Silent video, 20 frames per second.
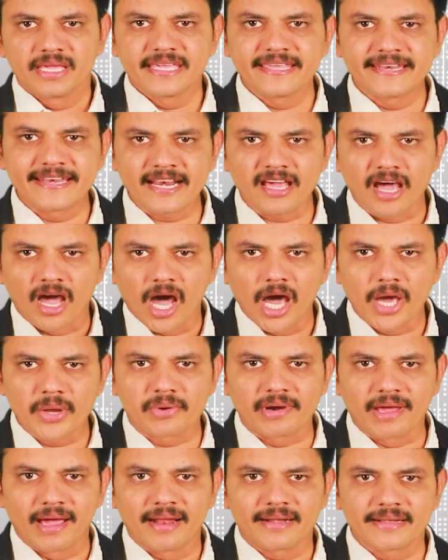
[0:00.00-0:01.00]
ఈ నెల
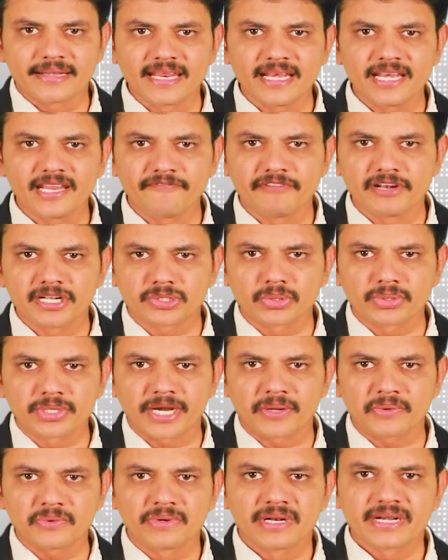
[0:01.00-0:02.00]
ఆరున ఢిల్లీ
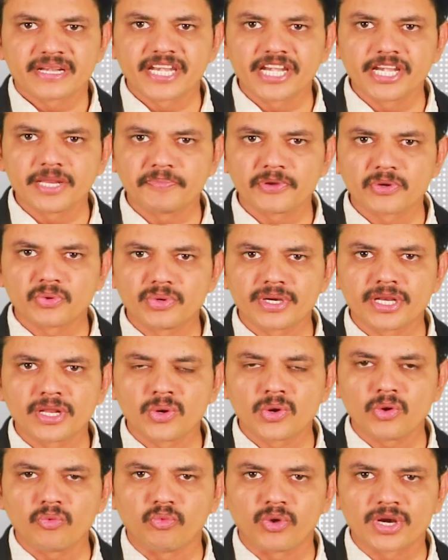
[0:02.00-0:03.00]
వెళ్తుండడం టీడీపీ
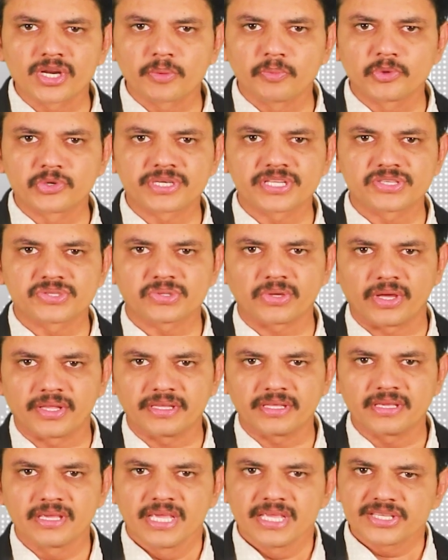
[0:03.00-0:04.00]
గుండెల్లో వణుకు
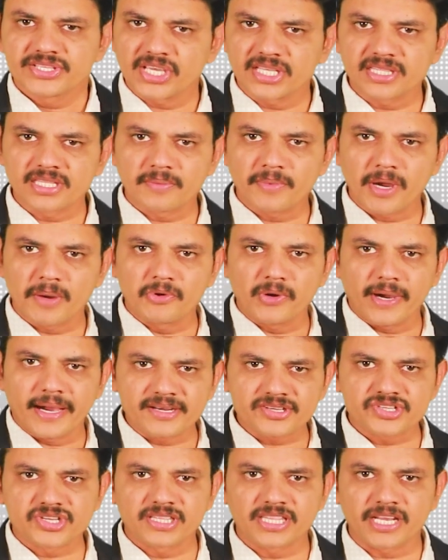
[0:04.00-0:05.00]
పుట్టిస్తోంది చంద్రబాబు
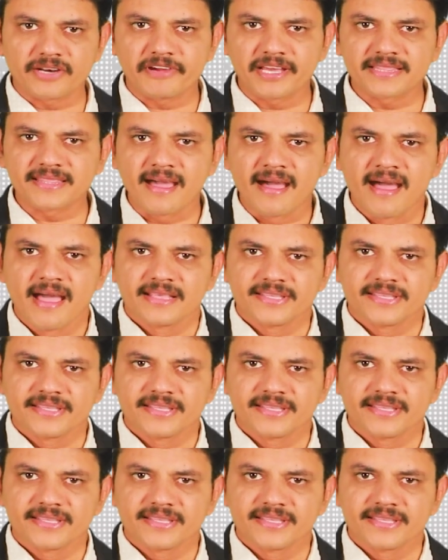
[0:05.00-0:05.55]
అరెస్టు తర్వాత